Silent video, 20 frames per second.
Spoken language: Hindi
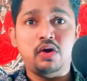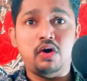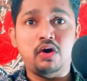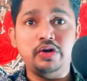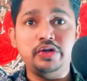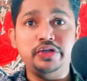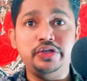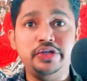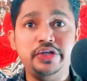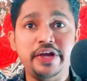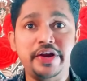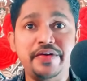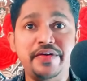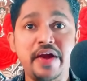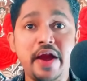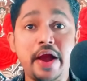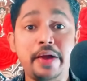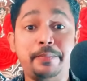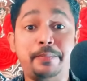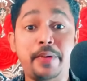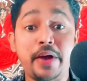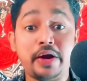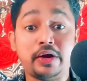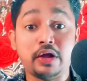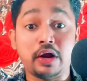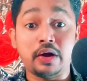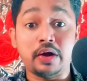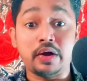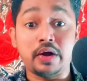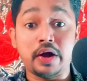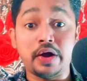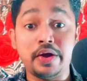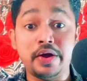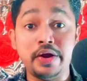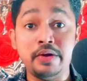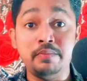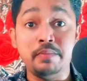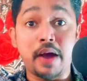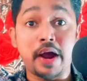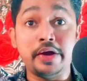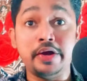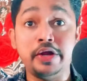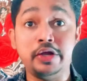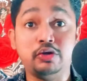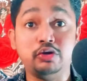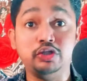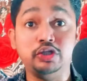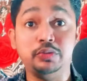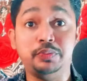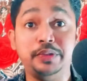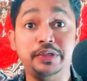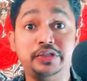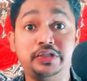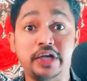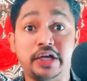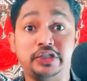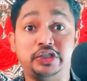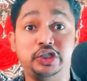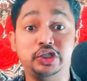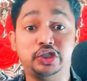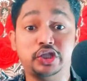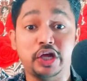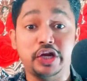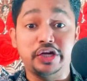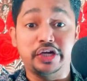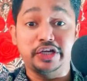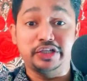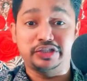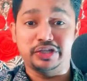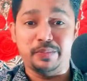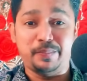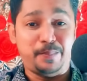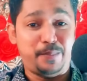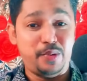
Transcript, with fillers: और ये नेट ब्रेकर रनिंग मारने की कोशिश फिर से अच्छी तरीके से